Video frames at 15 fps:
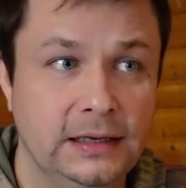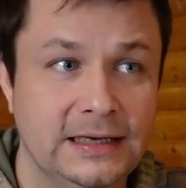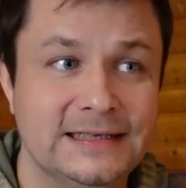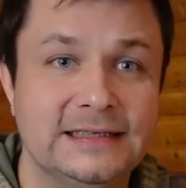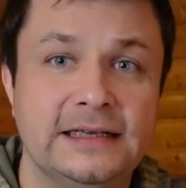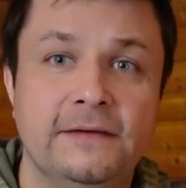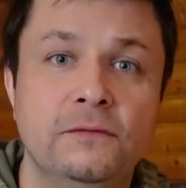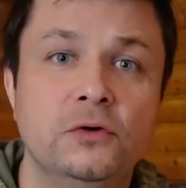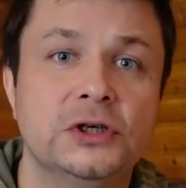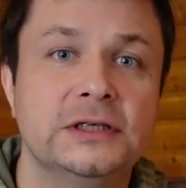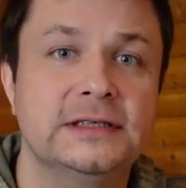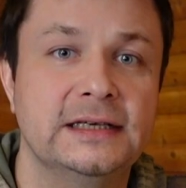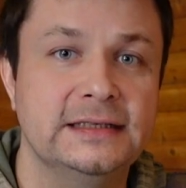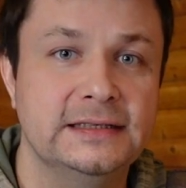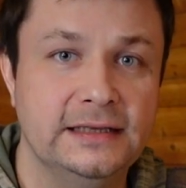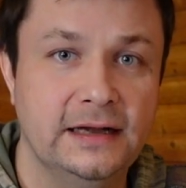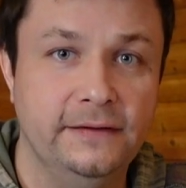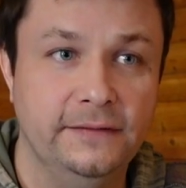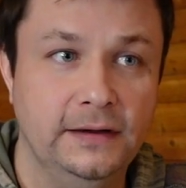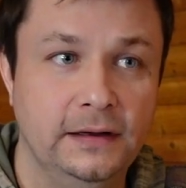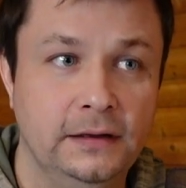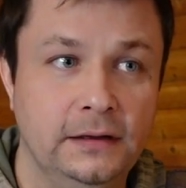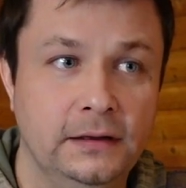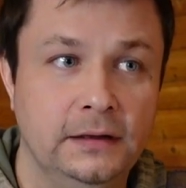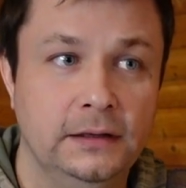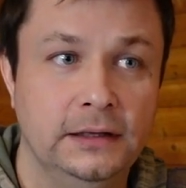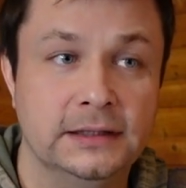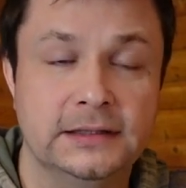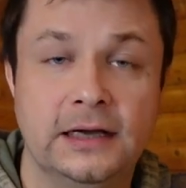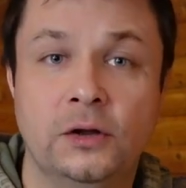из того же состава,
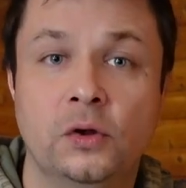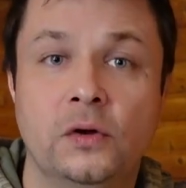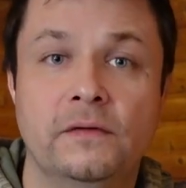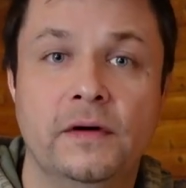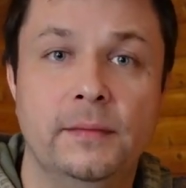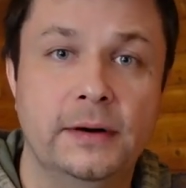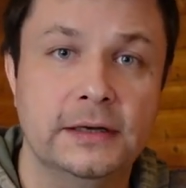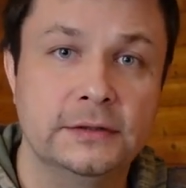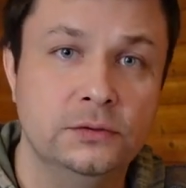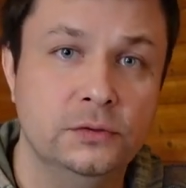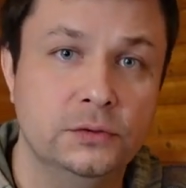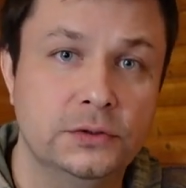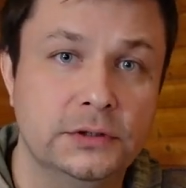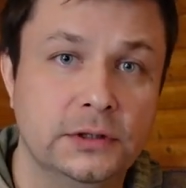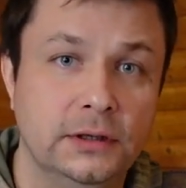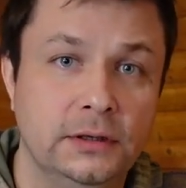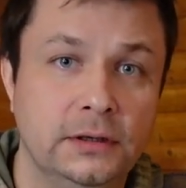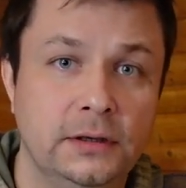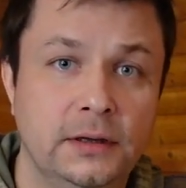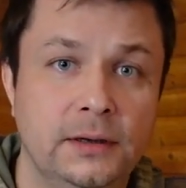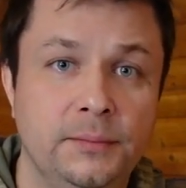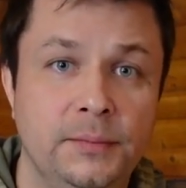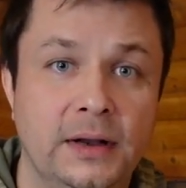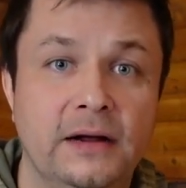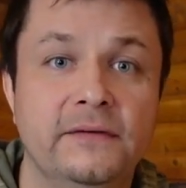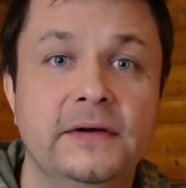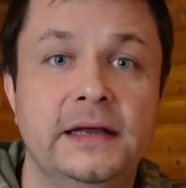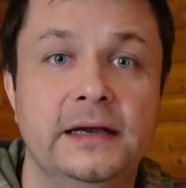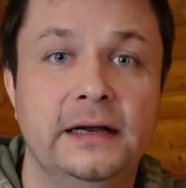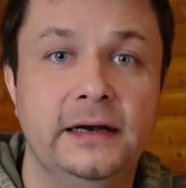из которого образуются
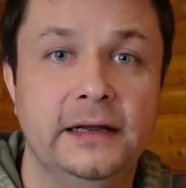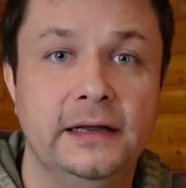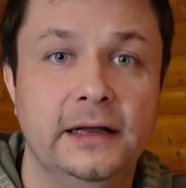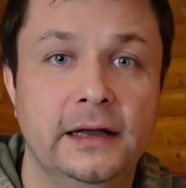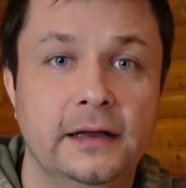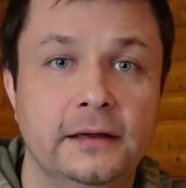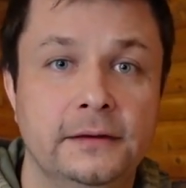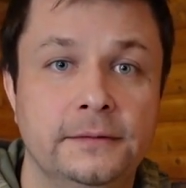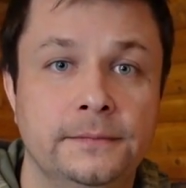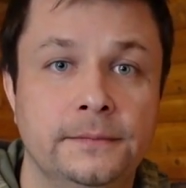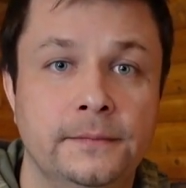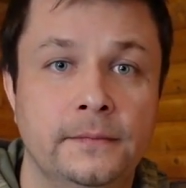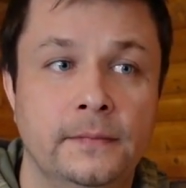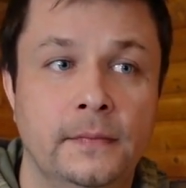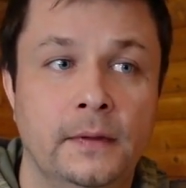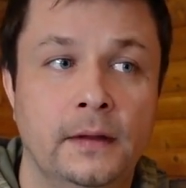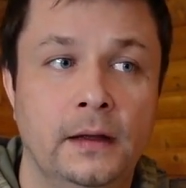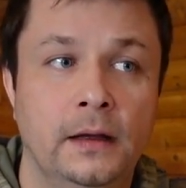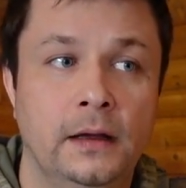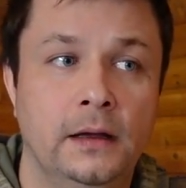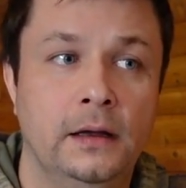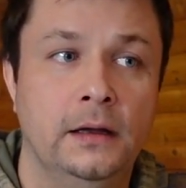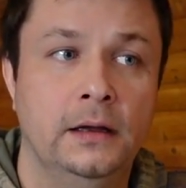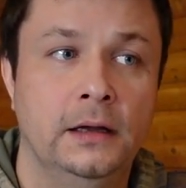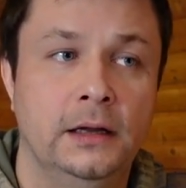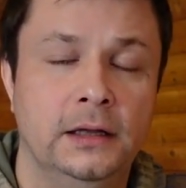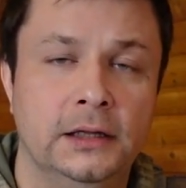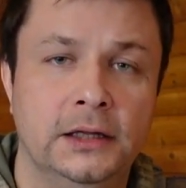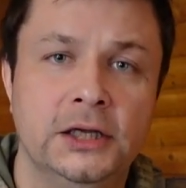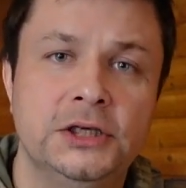мировые религии.
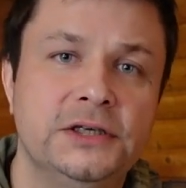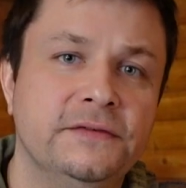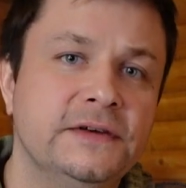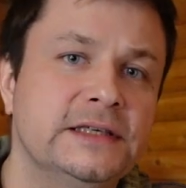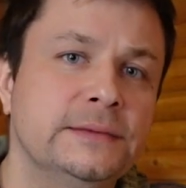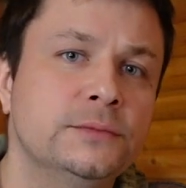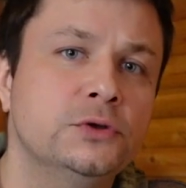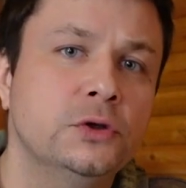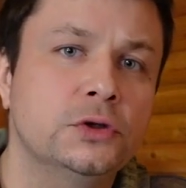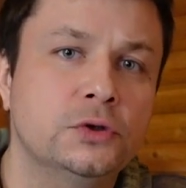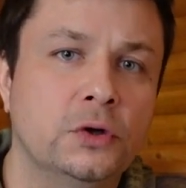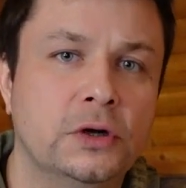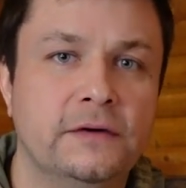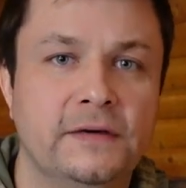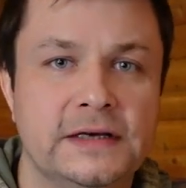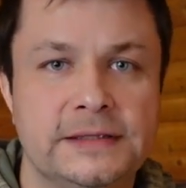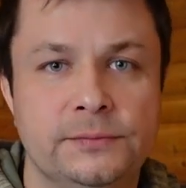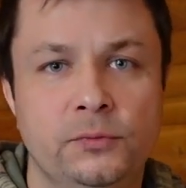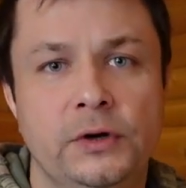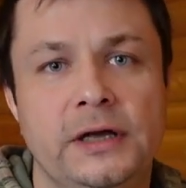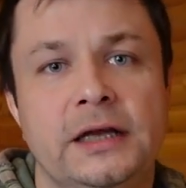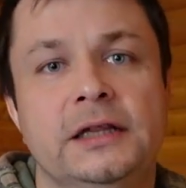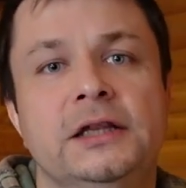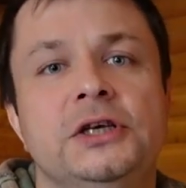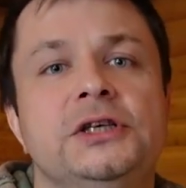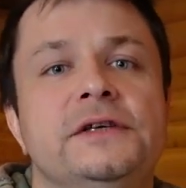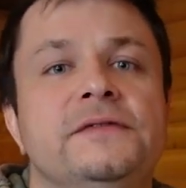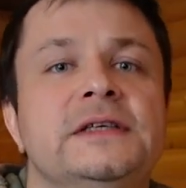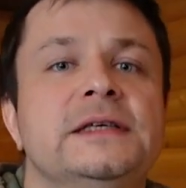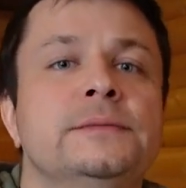1848 и
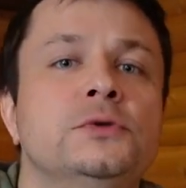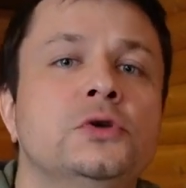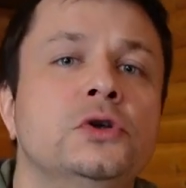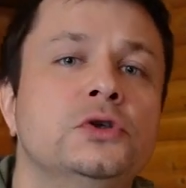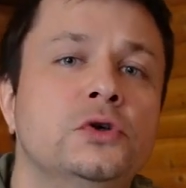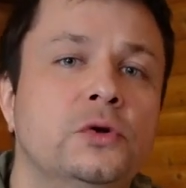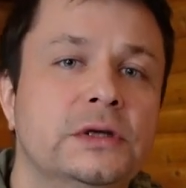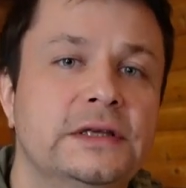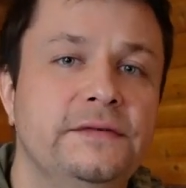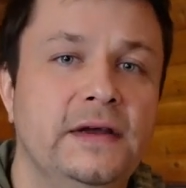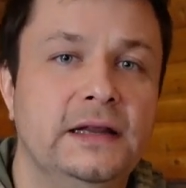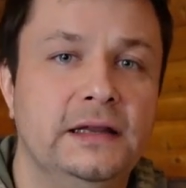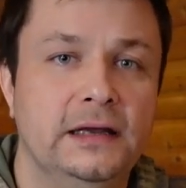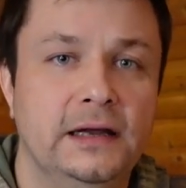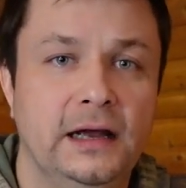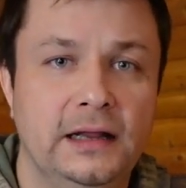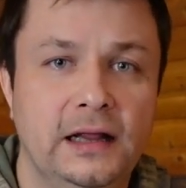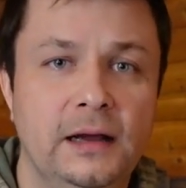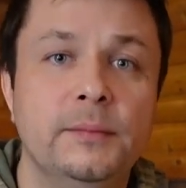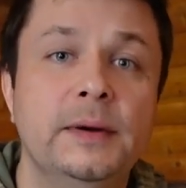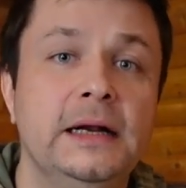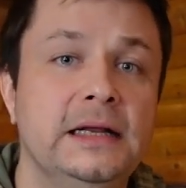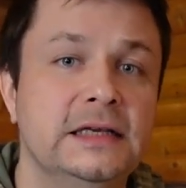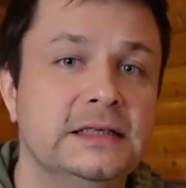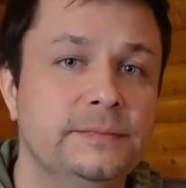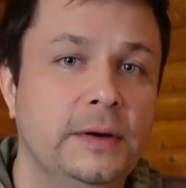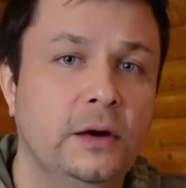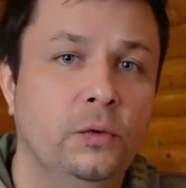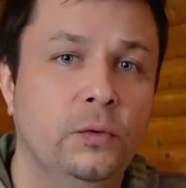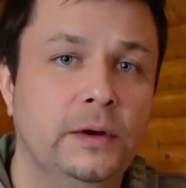1849 года были
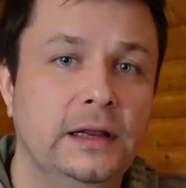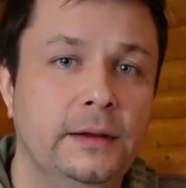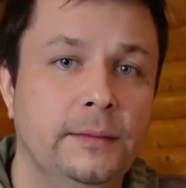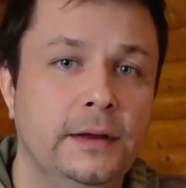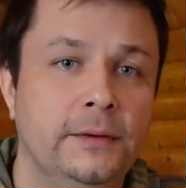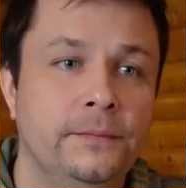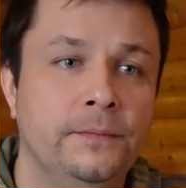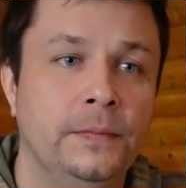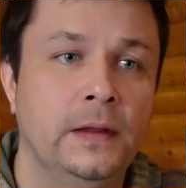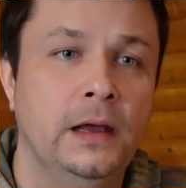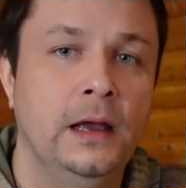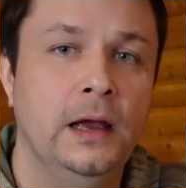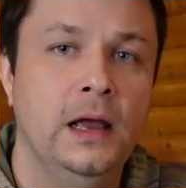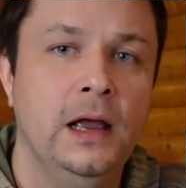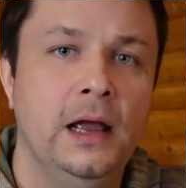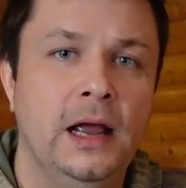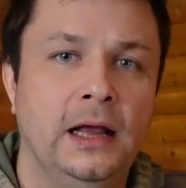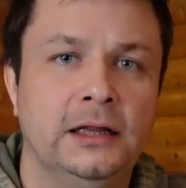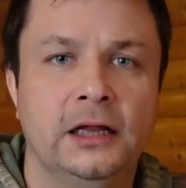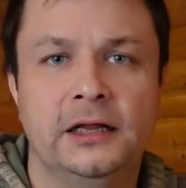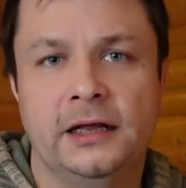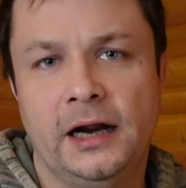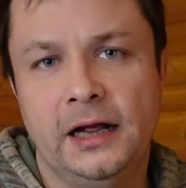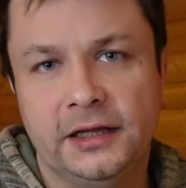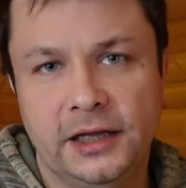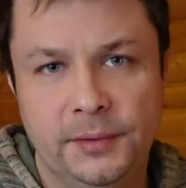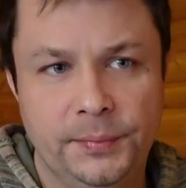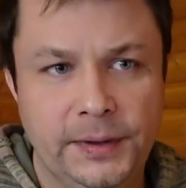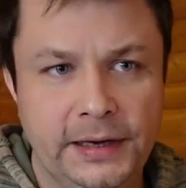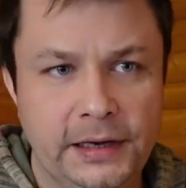неспокойными. Этот
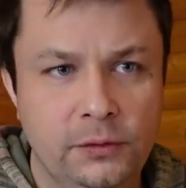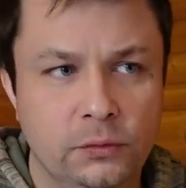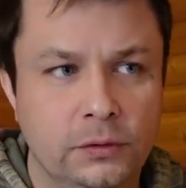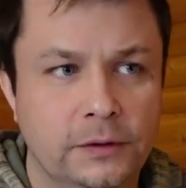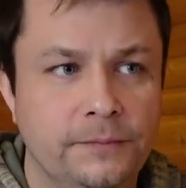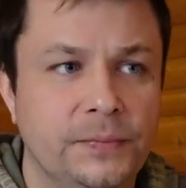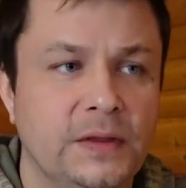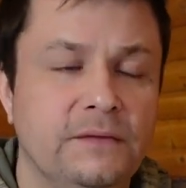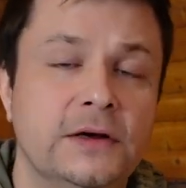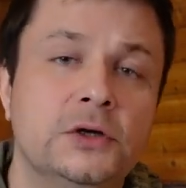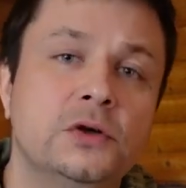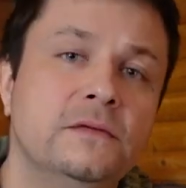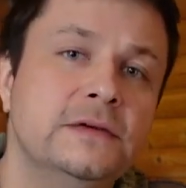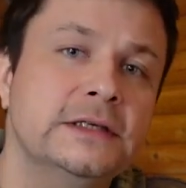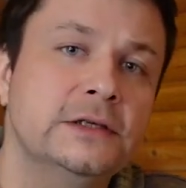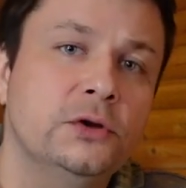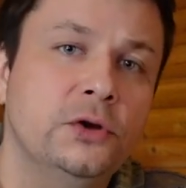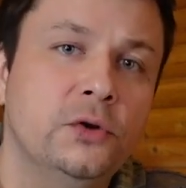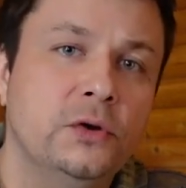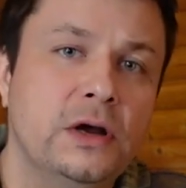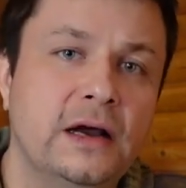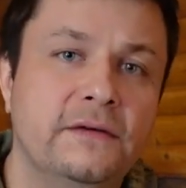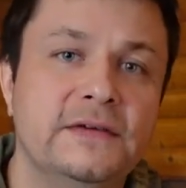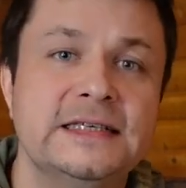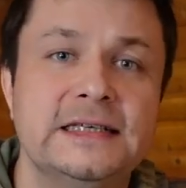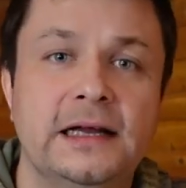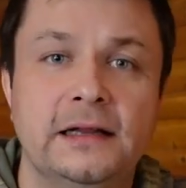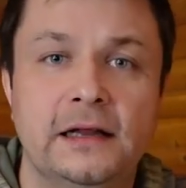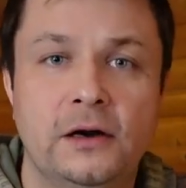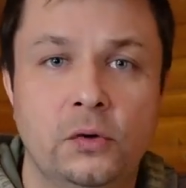краткий период вошел в историю как
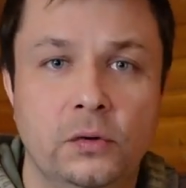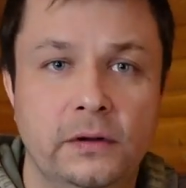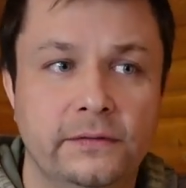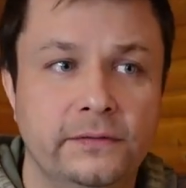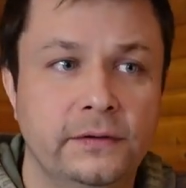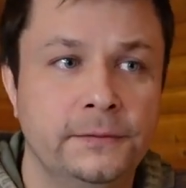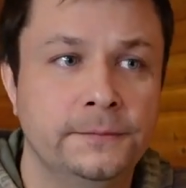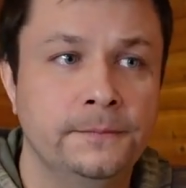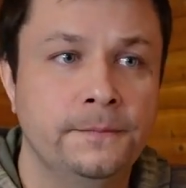весна народов.